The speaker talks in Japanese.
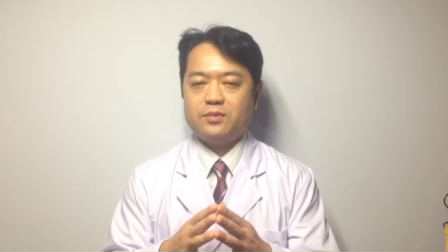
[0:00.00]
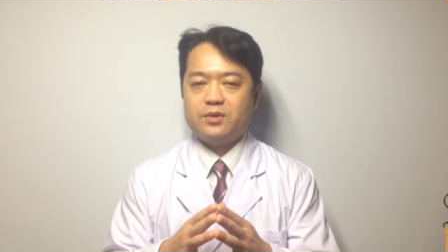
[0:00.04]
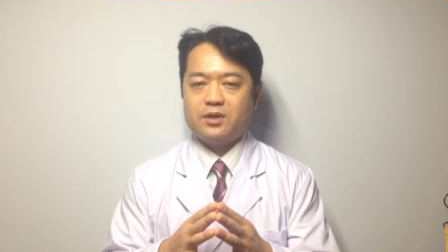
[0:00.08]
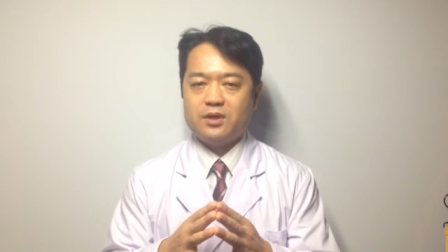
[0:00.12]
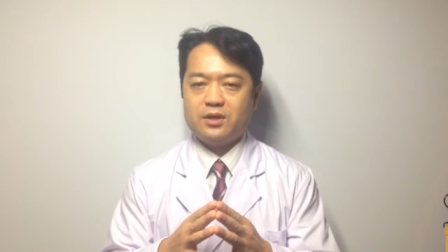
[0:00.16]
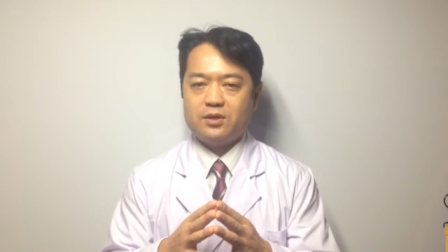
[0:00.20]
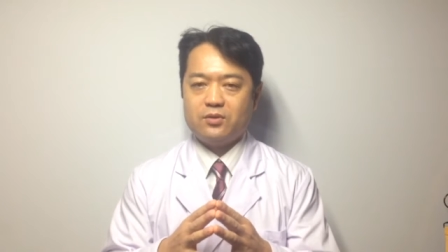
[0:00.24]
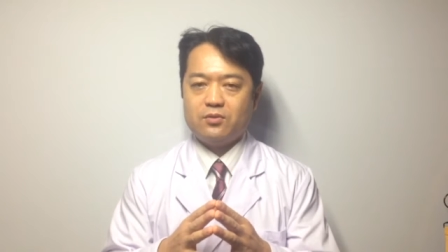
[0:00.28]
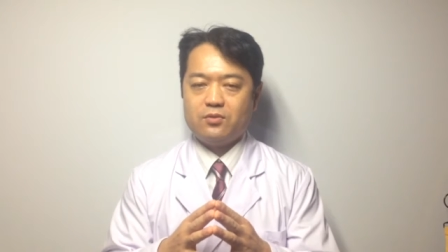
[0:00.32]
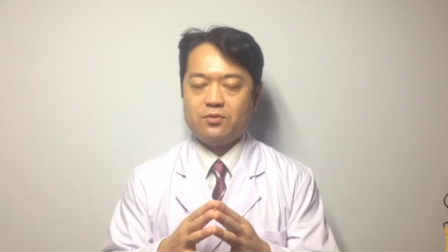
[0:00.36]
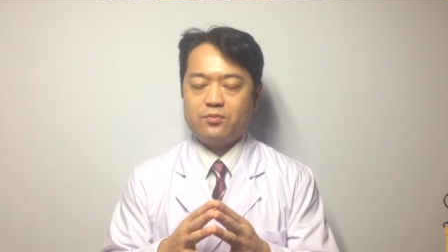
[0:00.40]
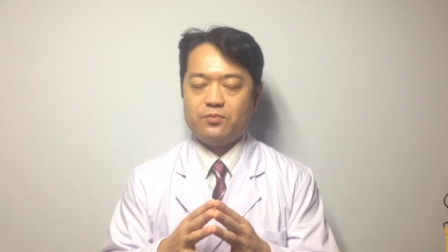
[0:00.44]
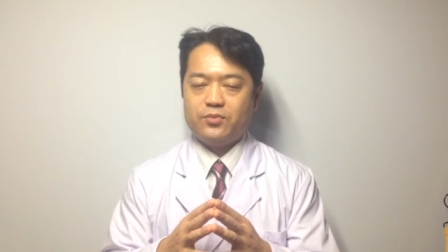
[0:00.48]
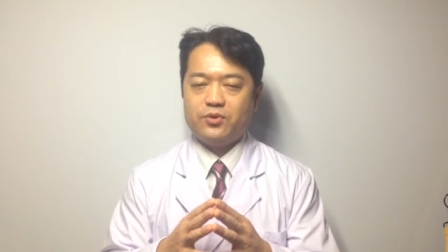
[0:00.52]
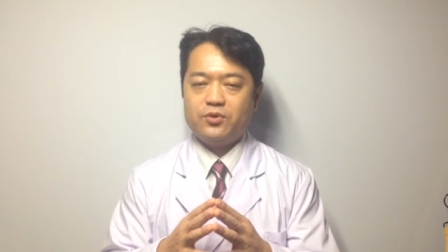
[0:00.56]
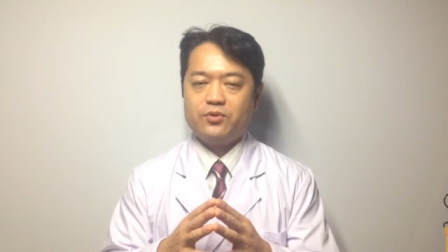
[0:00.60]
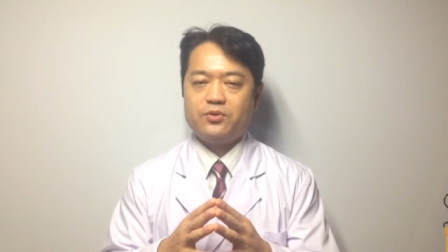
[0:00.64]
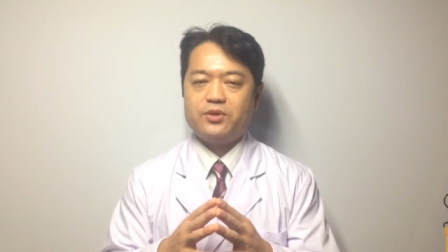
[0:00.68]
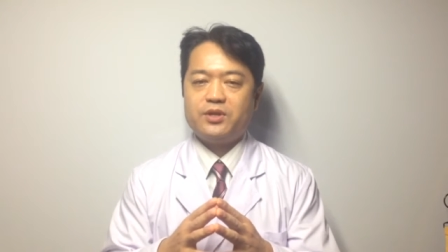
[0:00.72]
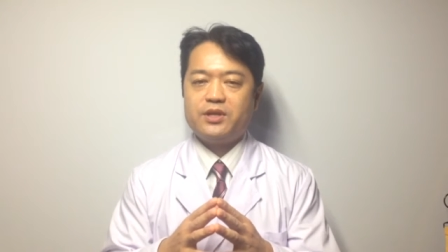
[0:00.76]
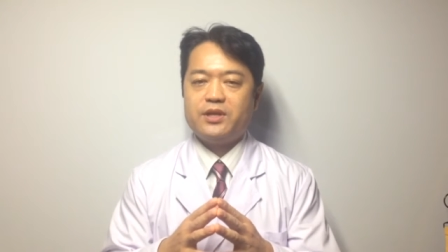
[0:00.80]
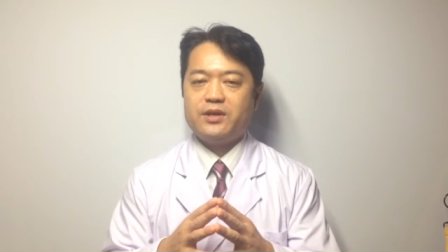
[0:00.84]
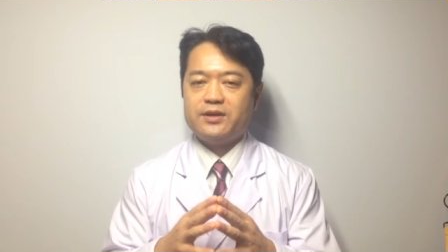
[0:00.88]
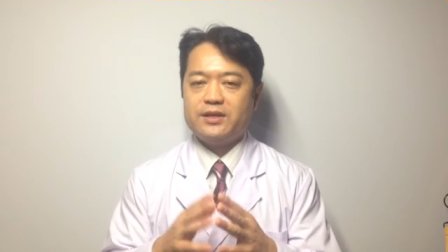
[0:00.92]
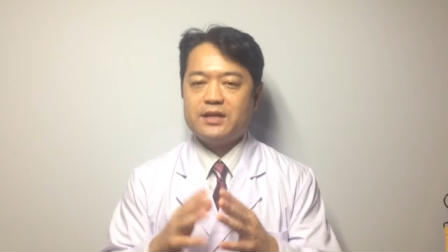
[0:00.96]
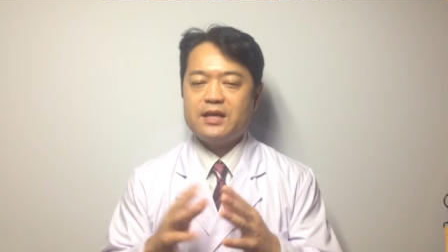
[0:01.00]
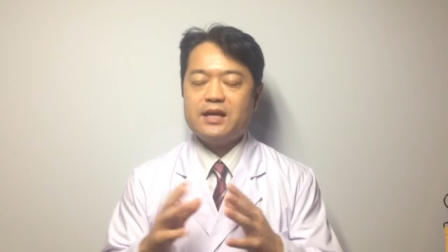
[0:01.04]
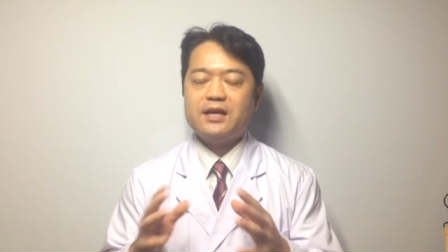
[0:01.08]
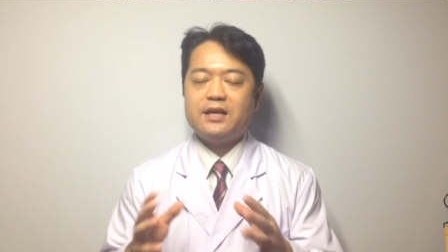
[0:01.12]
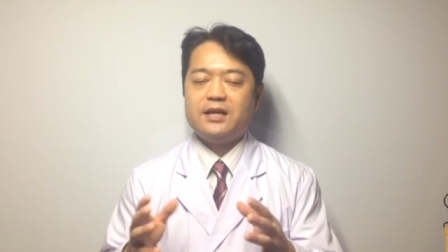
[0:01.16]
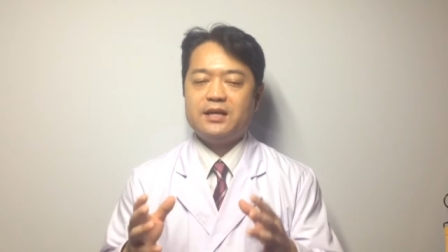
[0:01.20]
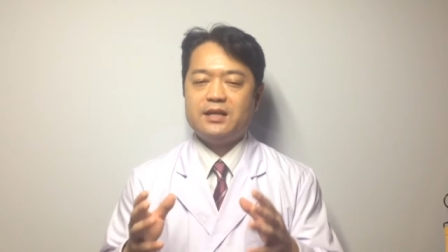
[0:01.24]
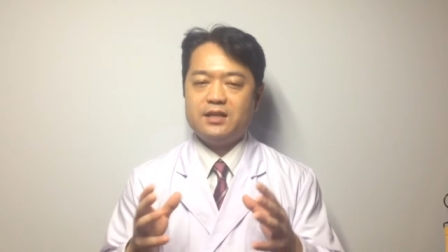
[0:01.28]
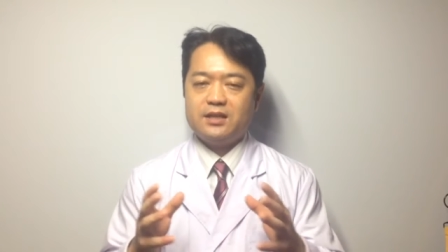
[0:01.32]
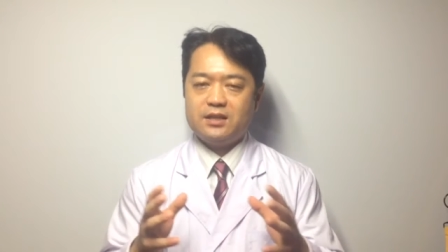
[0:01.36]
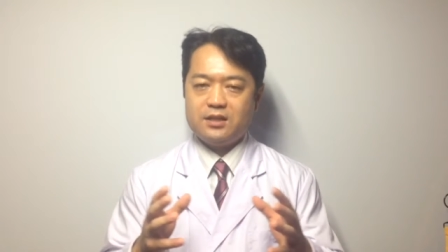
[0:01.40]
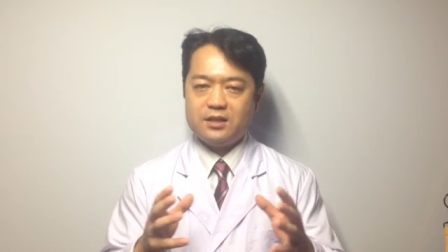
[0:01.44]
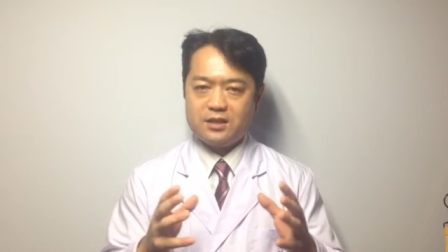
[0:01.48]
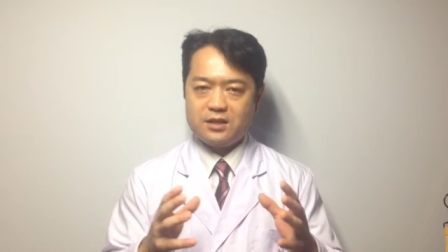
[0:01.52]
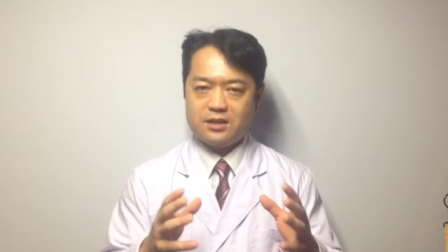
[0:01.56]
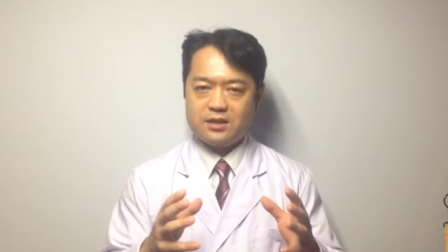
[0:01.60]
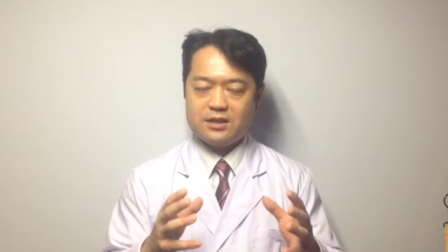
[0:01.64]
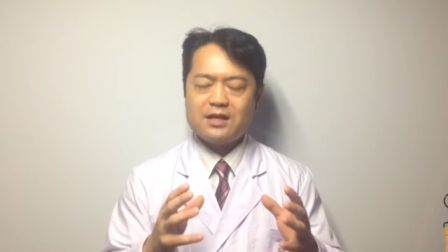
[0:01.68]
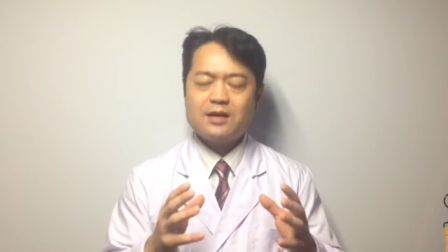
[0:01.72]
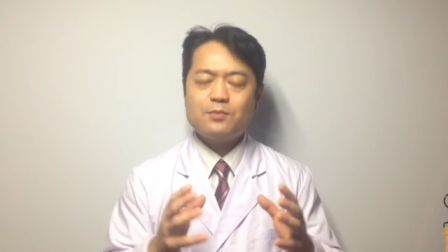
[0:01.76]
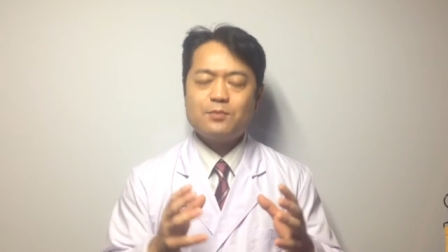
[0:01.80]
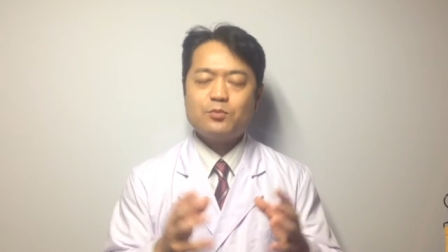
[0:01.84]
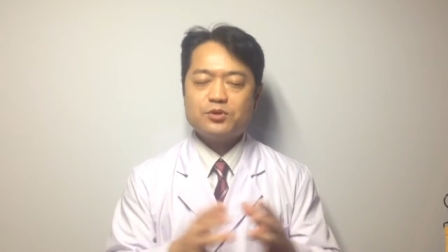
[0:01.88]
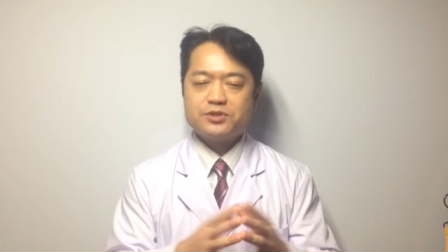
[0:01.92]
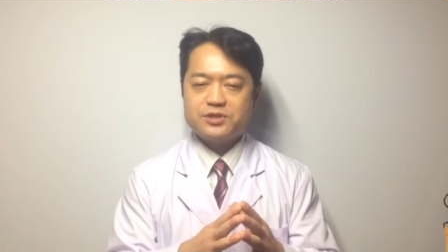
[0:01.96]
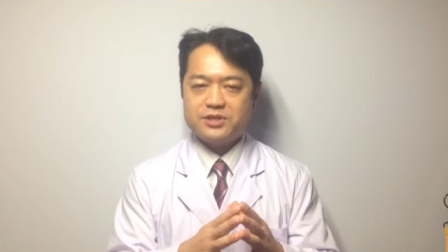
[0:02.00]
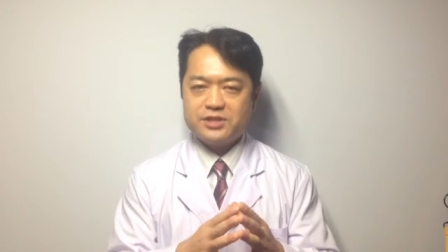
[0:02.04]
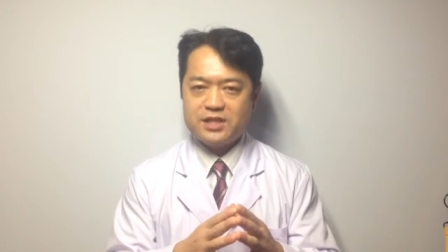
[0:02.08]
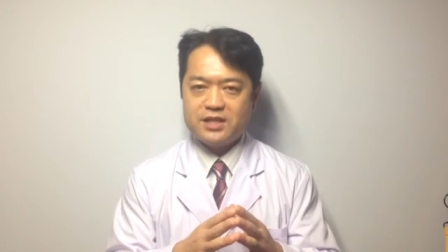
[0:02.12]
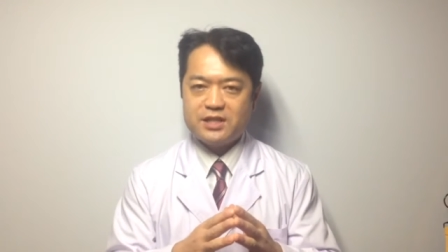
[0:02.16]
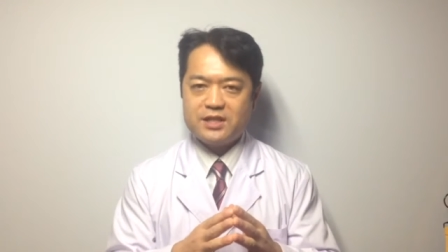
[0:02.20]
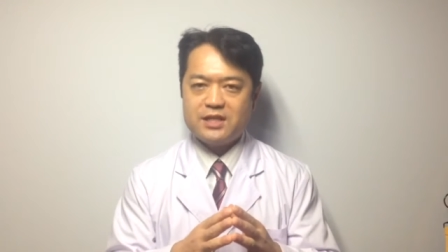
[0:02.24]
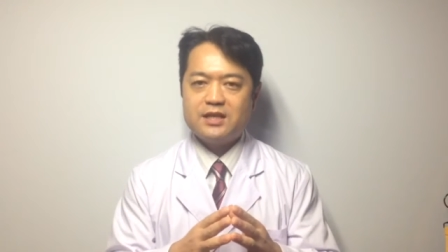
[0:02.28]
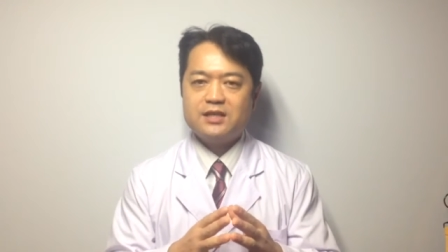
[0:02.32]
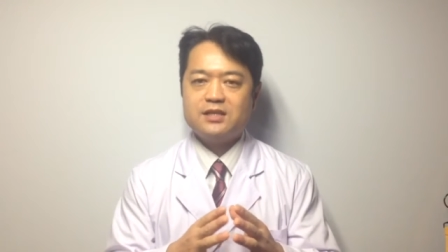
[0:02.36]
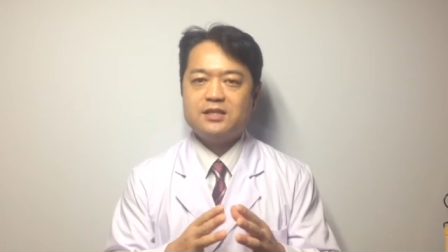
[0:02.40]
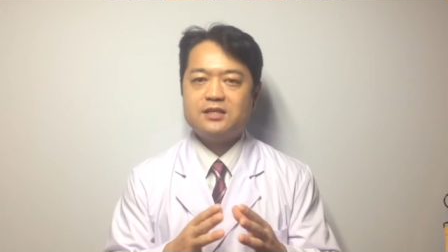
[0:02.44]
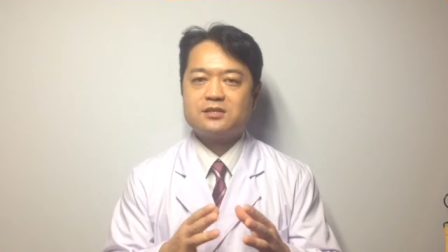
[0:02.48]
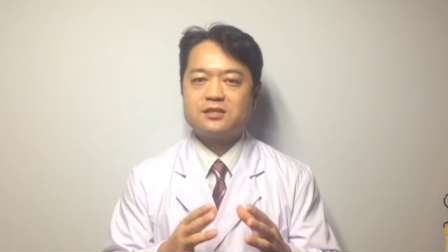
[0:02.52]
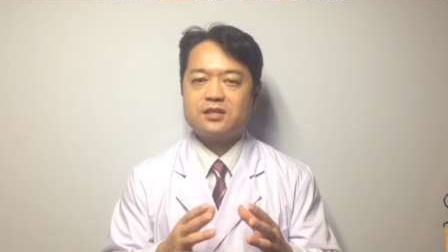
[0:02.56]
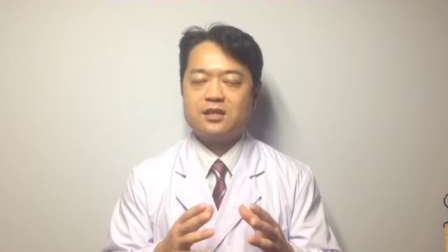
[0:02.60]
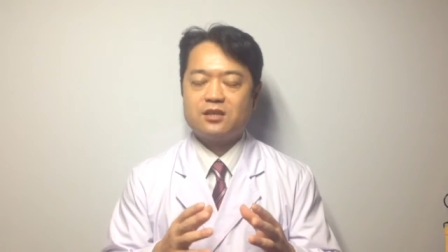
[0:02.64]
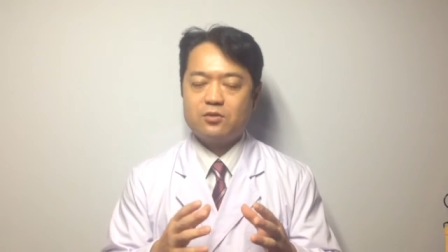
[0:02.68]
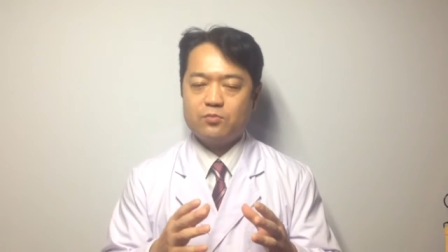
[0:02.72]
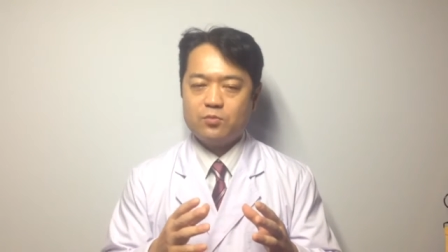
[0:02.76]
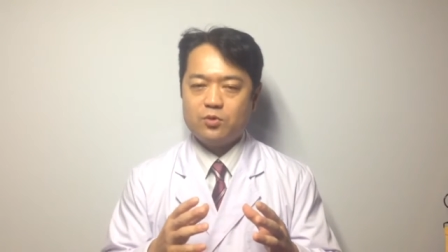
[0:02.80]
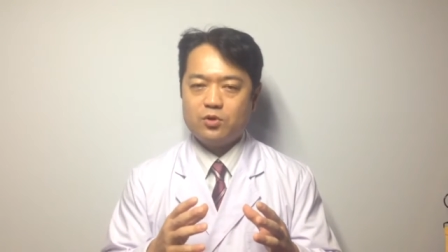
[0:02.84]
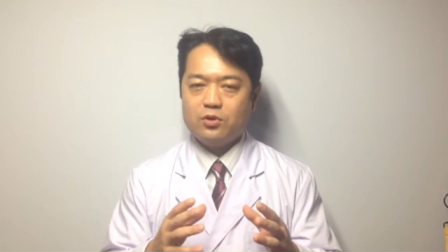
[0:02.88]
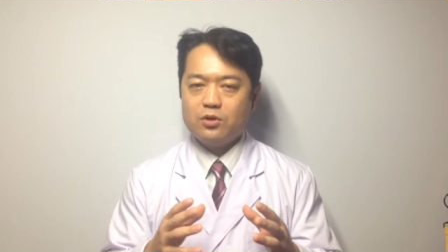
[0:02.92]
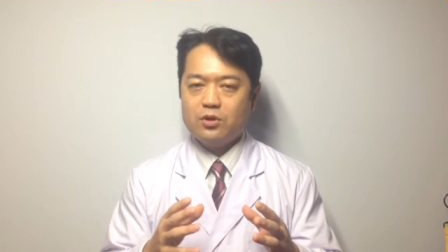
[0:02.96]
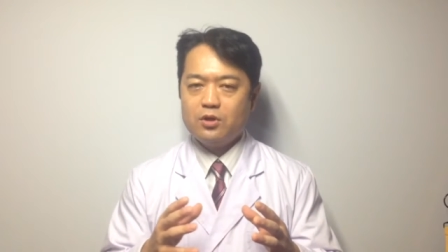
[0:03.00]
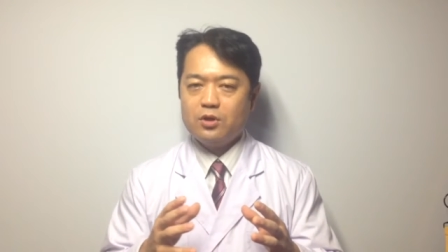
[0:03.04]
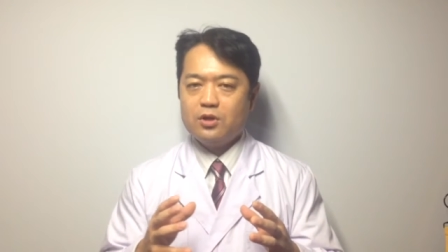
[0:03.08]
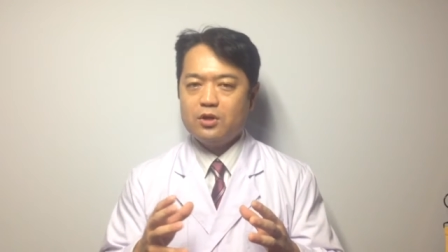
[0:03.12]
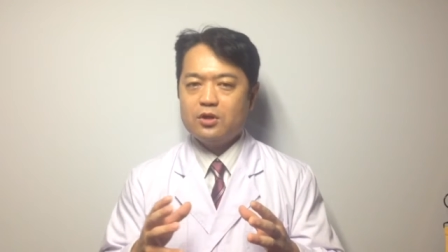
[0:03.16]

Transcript: あの病気ではないかもしれないですけども